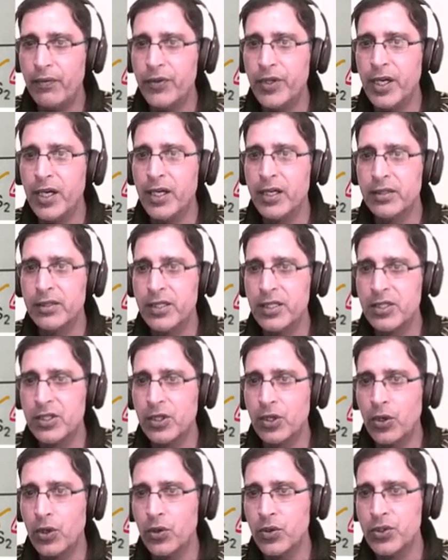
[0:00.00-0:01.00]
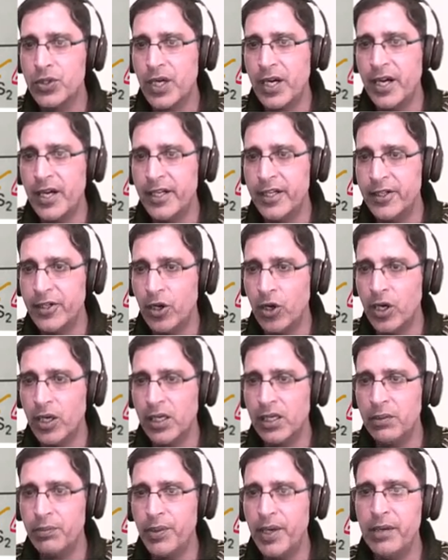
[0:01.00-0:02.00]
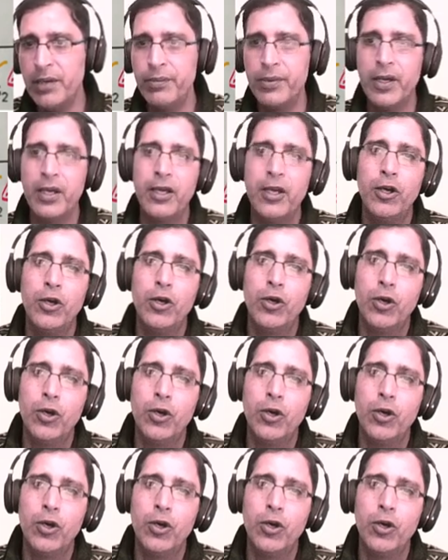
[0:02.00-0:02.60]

ऑफ द दिस क्लोज एंडेड ऑर्गन पाइप